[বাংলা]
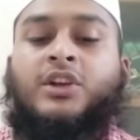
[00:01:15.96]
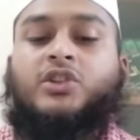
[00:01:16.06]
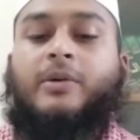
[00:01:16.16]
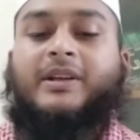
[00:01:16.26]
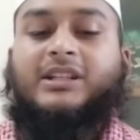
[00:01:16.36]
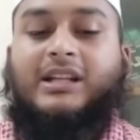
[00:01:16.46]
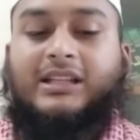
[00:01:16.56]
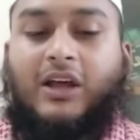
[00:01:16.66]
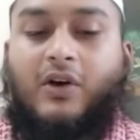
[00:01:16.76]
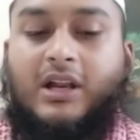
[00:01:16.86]
সমাজে
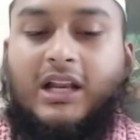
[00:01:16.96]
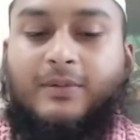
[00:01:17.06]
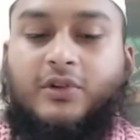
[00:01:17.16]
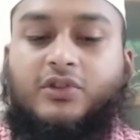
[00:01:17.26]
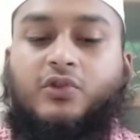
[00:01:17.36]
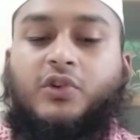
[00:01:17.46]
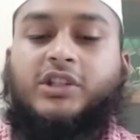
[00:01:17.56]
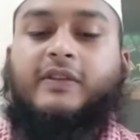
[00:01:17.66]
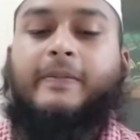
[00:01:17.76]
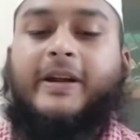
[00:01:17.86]
নেতা হওয়ার আলামত
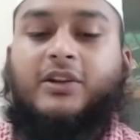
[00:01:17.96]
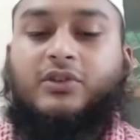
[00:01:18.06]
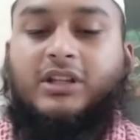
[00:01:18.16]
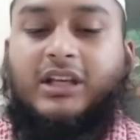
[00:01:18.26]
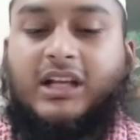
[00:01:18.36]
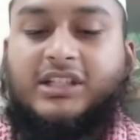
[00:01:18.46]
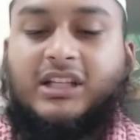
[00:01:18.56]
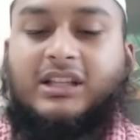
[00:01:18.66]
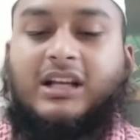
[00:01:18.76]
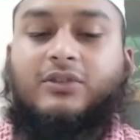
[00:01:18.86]
অজিফা পাঠ করতে দেখা
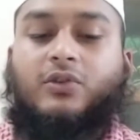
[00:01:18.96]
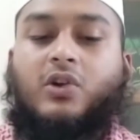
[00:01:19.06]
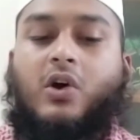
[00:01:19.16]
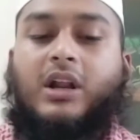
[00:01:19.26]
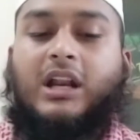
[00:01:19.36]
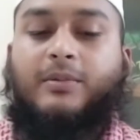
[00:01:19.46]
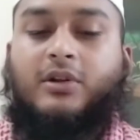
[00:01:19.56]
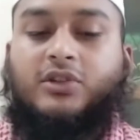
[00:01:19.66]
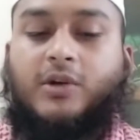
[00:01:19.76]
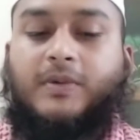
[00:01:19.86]
চিন্তা দূর হওয়ার
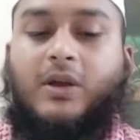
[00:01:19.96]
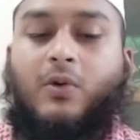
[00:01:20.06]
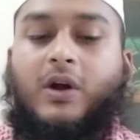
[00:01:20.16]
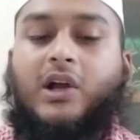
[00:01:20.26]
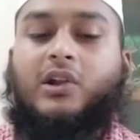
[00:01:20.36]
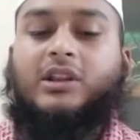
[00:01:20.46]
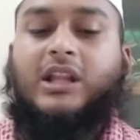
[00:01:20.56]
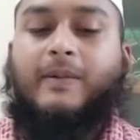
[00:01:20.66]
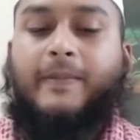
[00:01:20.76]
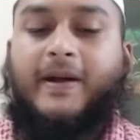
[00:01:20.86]
আলামত স্বপ্নে ওকালত
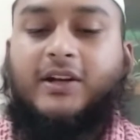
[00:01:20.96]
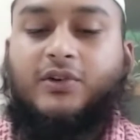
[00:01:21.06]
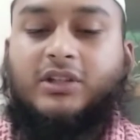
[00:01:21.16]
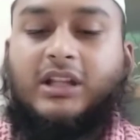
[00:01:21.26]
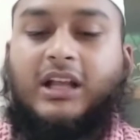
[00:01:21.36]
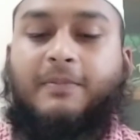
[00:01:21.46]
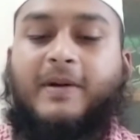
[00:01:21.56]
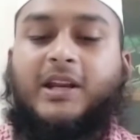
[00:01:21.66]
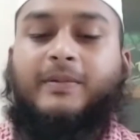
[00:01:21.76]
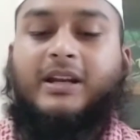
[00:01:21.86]
নামা পাঠ করতে দেখা
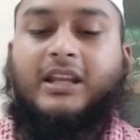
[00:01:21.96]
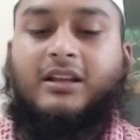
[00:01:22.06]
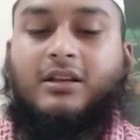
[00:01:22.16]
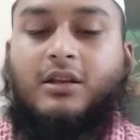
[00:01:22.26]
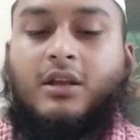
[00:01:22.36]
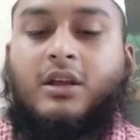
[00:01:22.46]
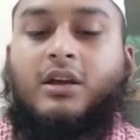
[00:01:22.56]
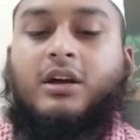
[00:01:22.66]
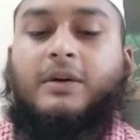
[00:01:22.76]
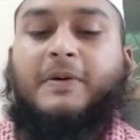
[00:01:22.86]
পারিবারিক
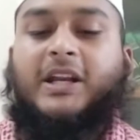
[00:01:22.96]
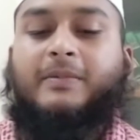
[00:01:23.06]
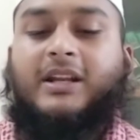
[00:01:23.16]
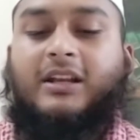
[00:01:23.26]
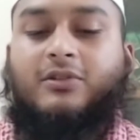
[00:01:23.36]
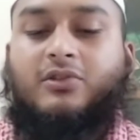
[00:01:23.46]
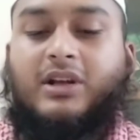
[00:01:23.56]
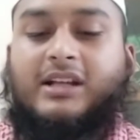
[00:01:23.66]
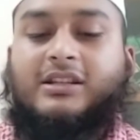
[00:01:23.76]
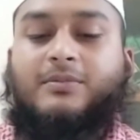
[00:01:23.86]
পারিবারিক কোনো
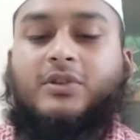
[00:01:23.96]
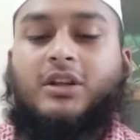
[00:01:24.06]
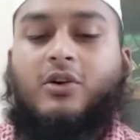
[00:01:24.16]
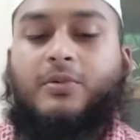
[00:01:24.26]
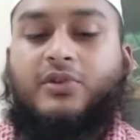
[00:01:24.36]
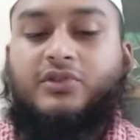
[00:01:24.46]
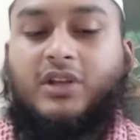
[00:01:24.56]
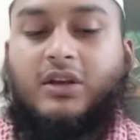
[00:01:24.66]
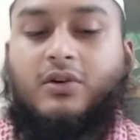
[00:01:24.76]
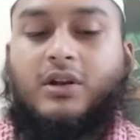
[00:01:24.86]
কাজের মধ্যে
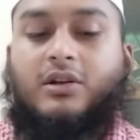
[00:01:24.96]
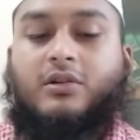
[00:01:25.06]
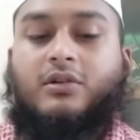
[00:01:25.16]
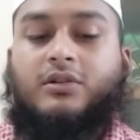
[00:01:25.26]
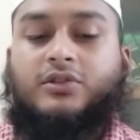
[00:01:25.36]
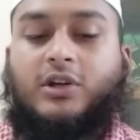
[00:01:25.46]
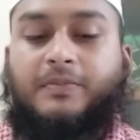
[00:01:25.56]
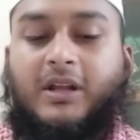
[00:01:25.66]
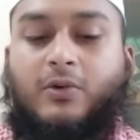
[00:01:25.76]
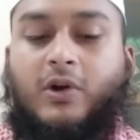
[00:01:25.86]
অমনোযোগী হওয়ার লক্ষণ
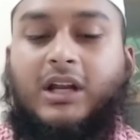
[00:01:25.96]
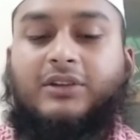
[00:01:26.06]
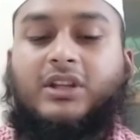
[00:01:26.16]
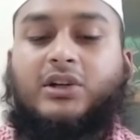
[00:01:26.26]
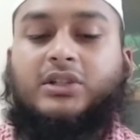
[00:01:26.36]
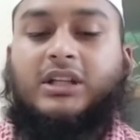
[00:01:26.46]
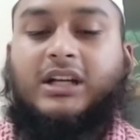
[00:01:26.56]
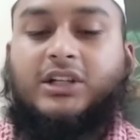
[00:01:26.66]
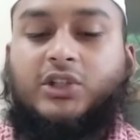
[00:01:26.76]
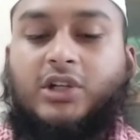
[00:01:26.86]
স্বপ্নে ওকালতি করতে
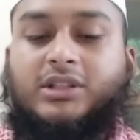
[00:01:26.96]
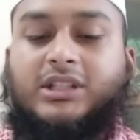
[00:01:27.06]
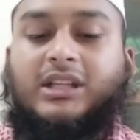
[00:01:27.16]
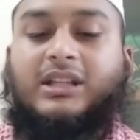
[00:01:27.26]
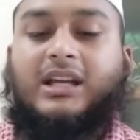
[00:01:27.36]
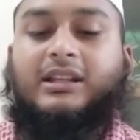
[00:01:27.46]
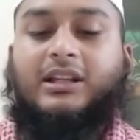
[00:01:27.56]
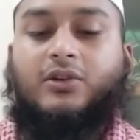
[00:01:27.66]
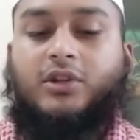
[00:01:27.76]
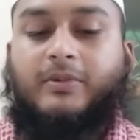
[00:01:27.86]
দেখা সৎ চিন্তায়
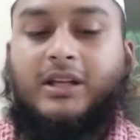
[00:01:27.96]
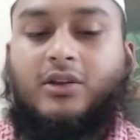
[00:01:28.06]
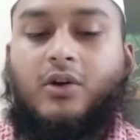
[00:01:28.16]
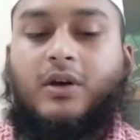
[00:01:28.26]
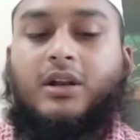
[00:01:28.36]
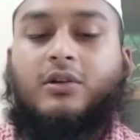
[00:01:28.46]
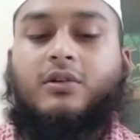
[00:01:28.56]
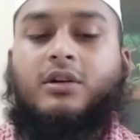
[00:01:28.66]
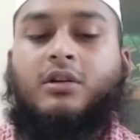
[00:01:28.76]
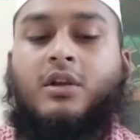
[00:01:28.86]
দিন অতিবাহিত হওয়ার লক্ষণ